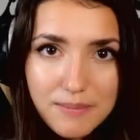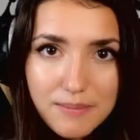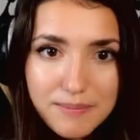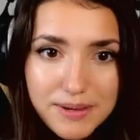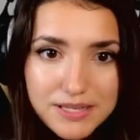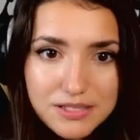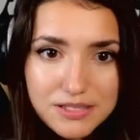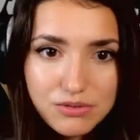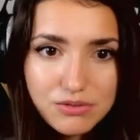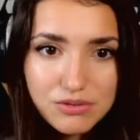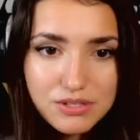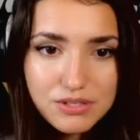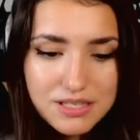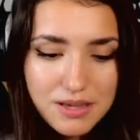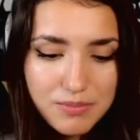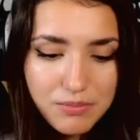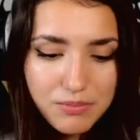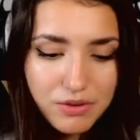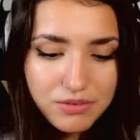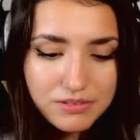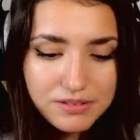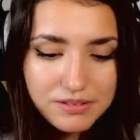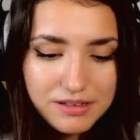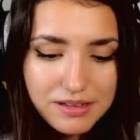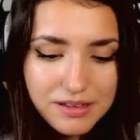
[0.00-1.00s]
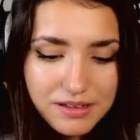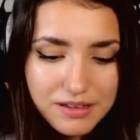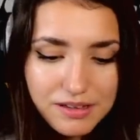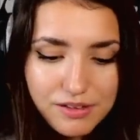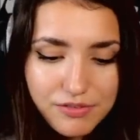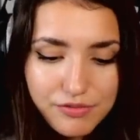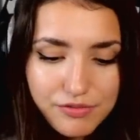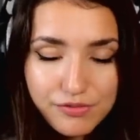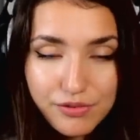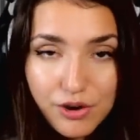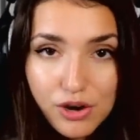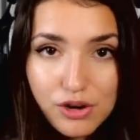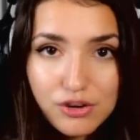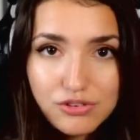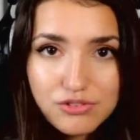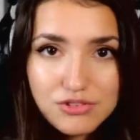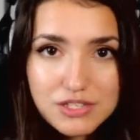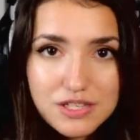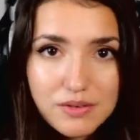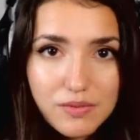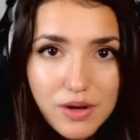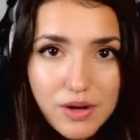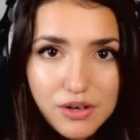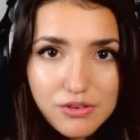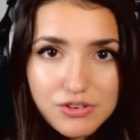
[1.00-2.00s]
parce que ça me rendait folle de
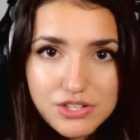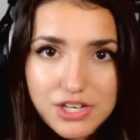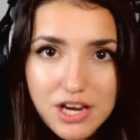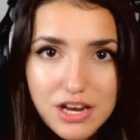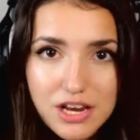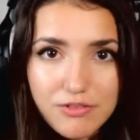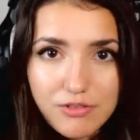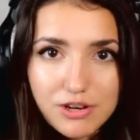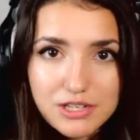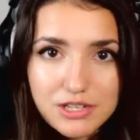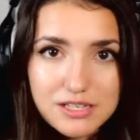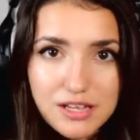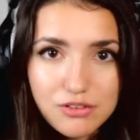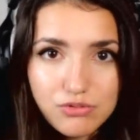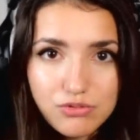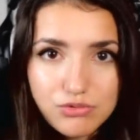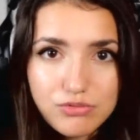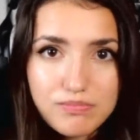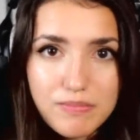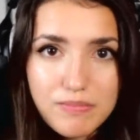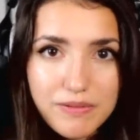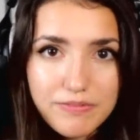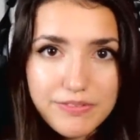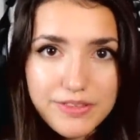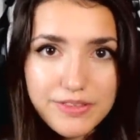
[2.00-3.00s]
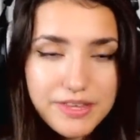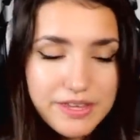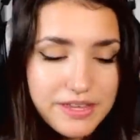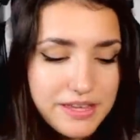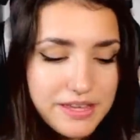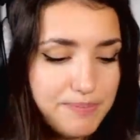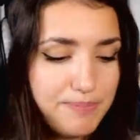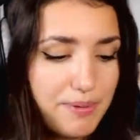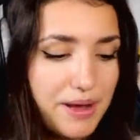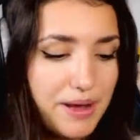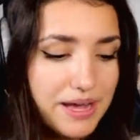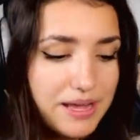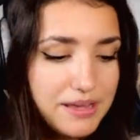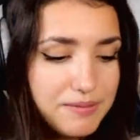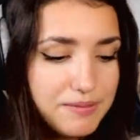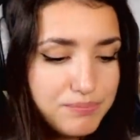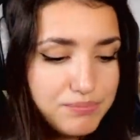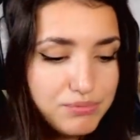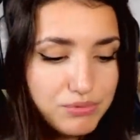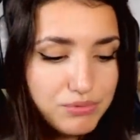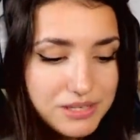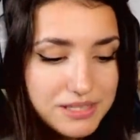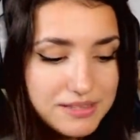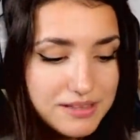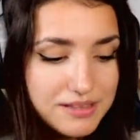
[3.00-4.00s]
savoir que j'allais avoir ça toute ma vie. Et pareil
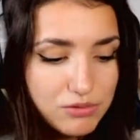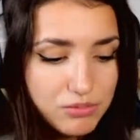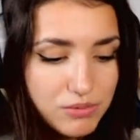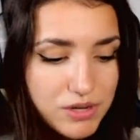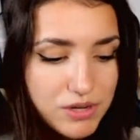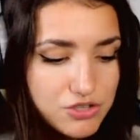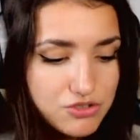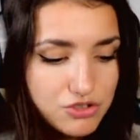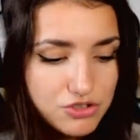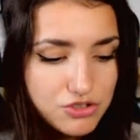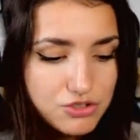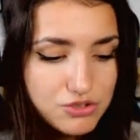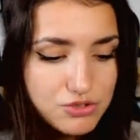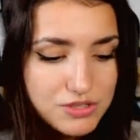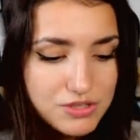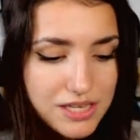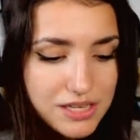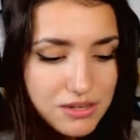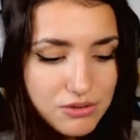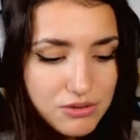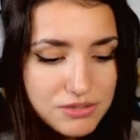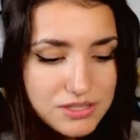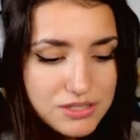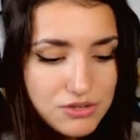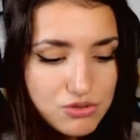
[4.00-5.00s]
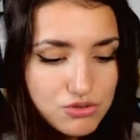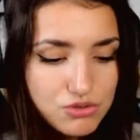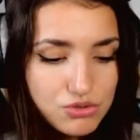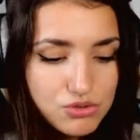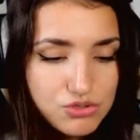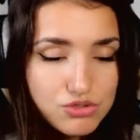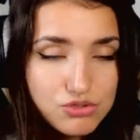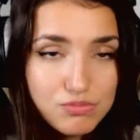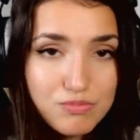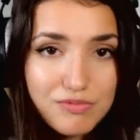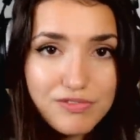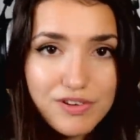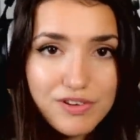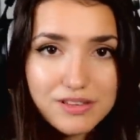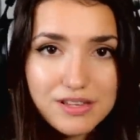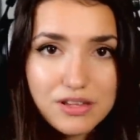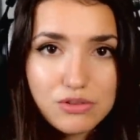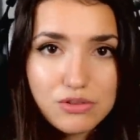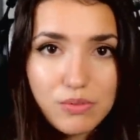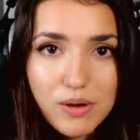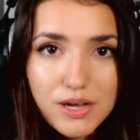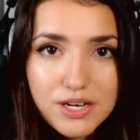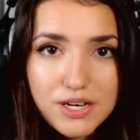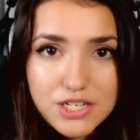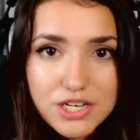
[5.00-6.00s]
pour les tatouages. Genre, je sais que si un jour je me fais un
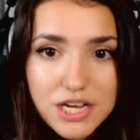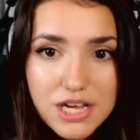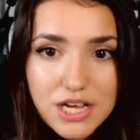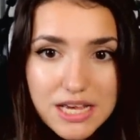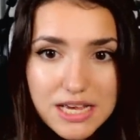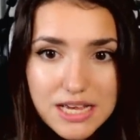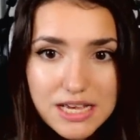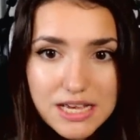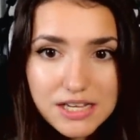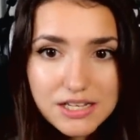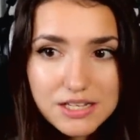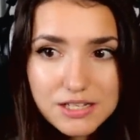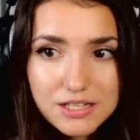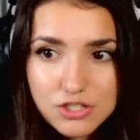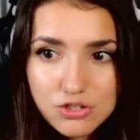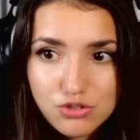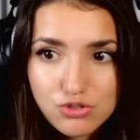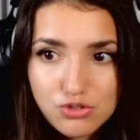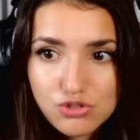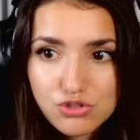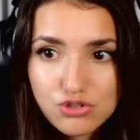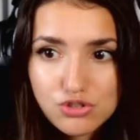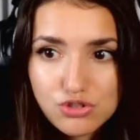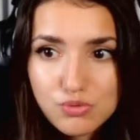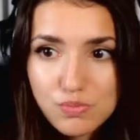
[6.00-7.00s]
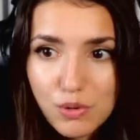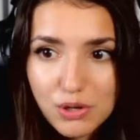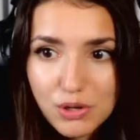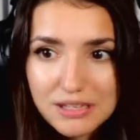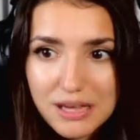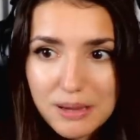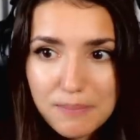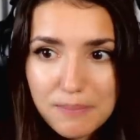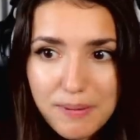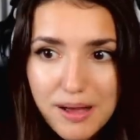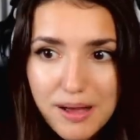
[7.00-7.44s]
tatouage, je, supporterai